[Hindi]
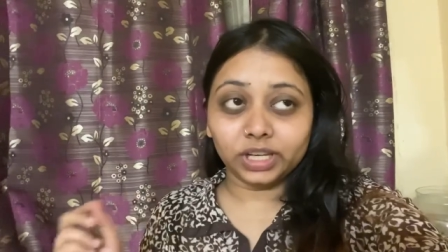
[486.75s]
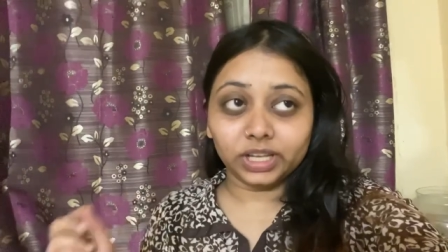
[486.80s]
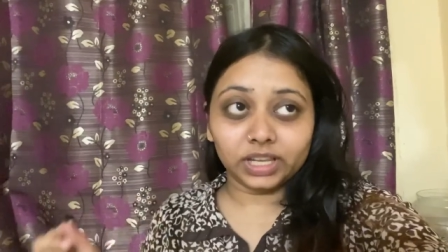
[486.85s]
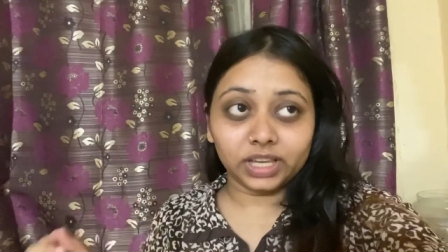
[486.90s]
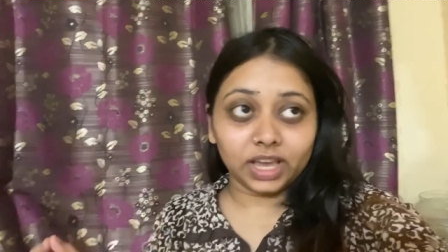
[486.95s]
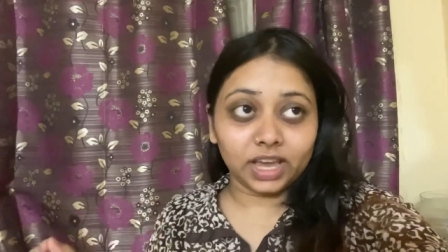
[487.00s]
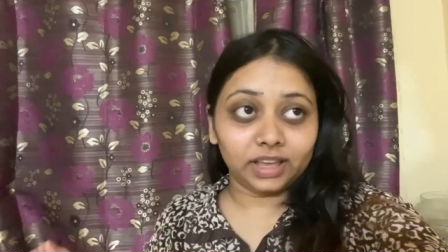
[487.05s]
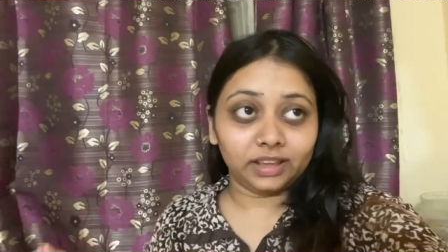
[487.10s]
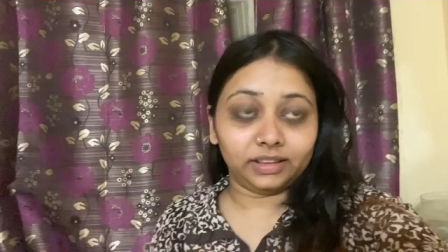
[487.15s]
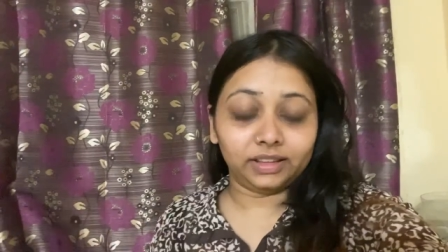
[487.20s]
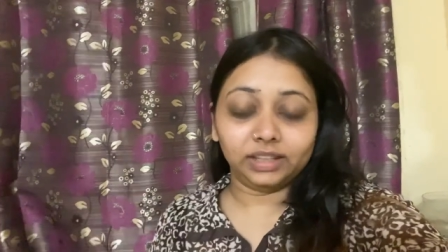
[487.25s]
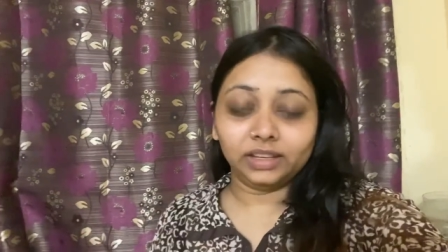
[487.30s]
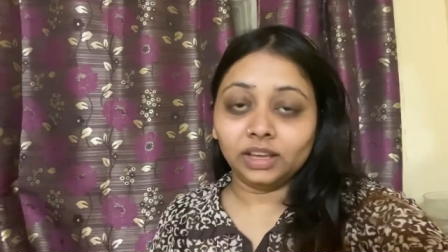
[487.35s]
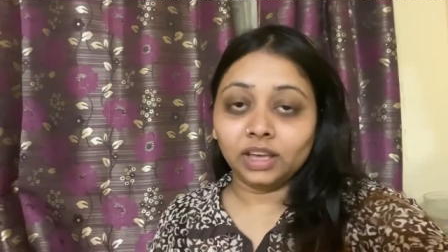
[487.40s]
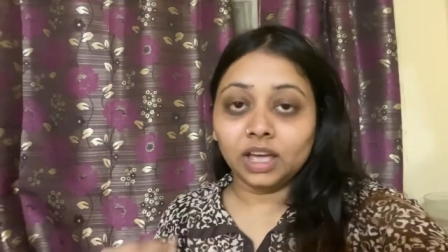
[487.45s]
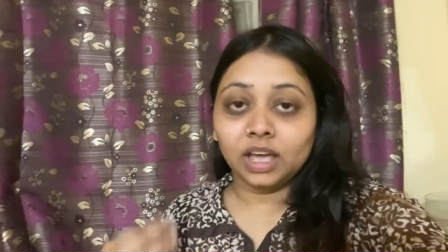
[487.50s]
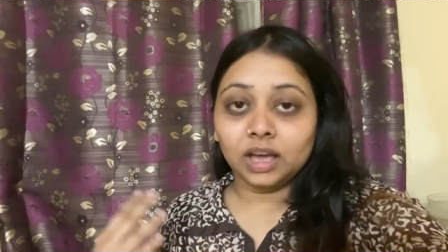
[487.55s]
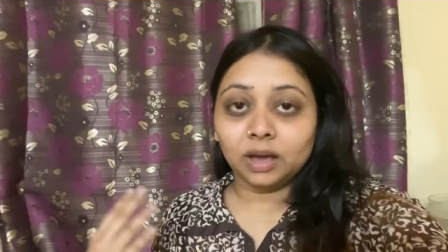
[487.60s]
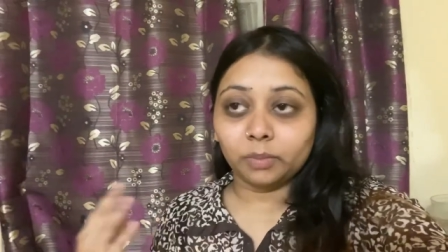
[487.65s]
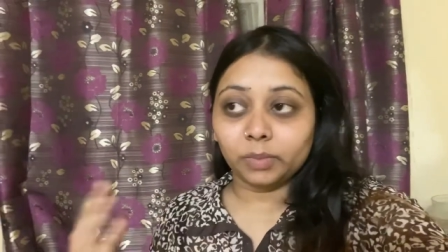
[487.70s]
लेके आई थी
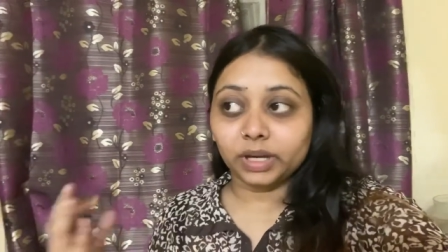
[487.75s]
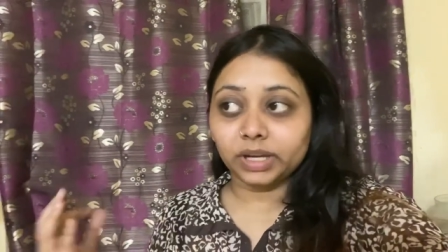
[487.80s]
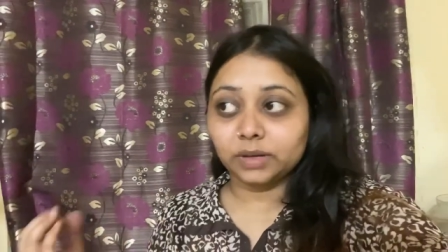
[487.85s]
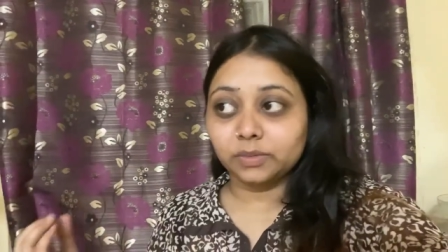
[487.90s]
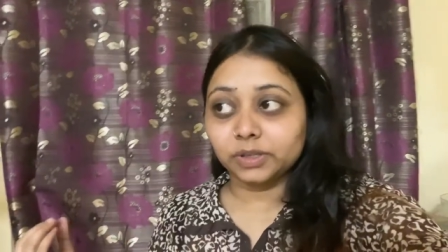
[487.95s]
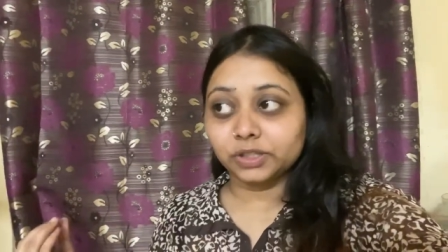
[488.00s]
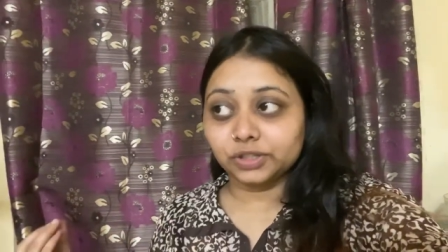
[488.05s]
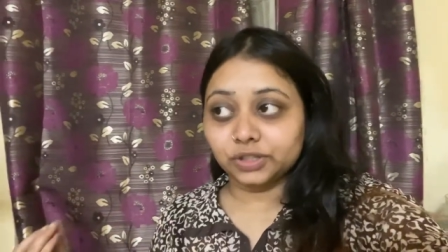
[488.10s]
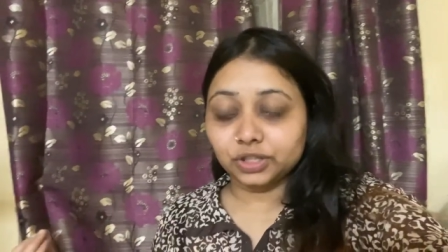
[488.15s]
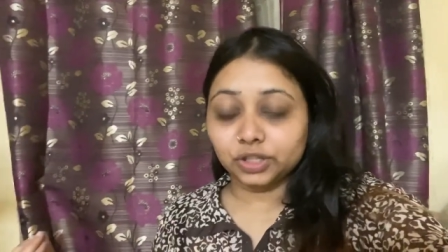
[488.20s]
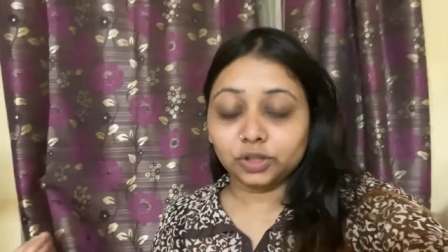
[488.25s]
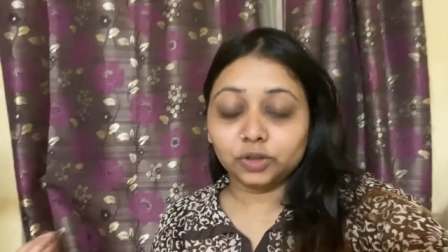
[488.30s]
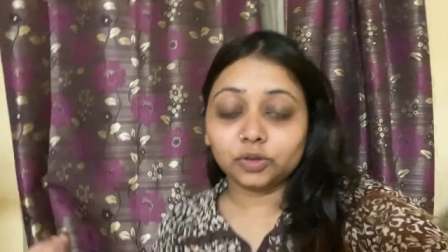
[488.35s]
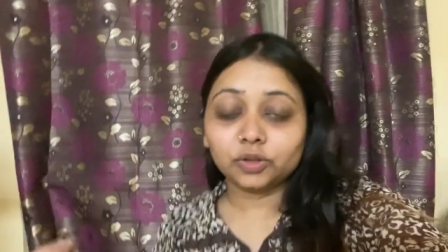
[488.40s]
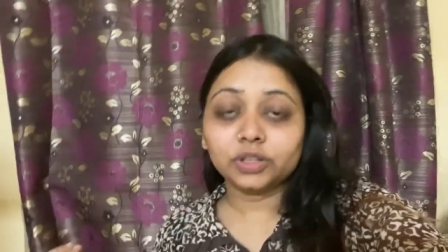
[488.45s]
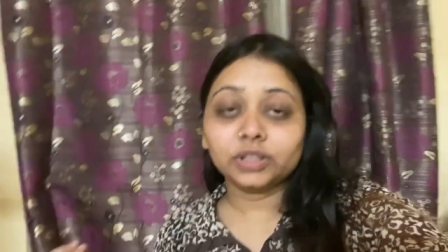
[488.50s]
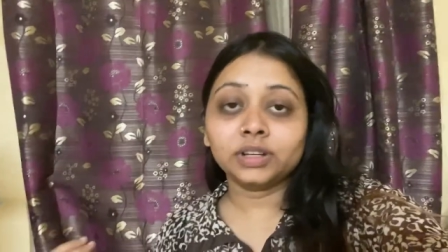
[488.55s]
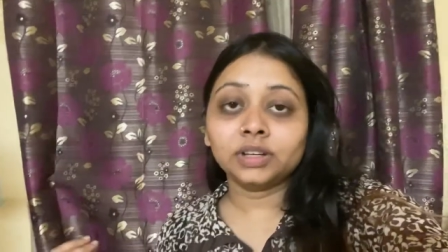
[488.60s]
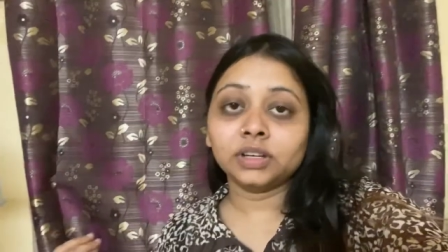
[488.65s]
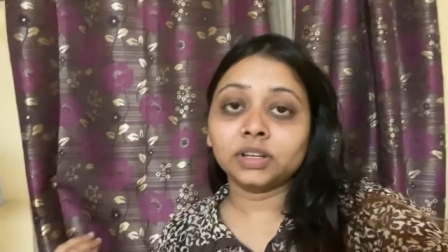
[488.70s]
गरीब बच्चे लोग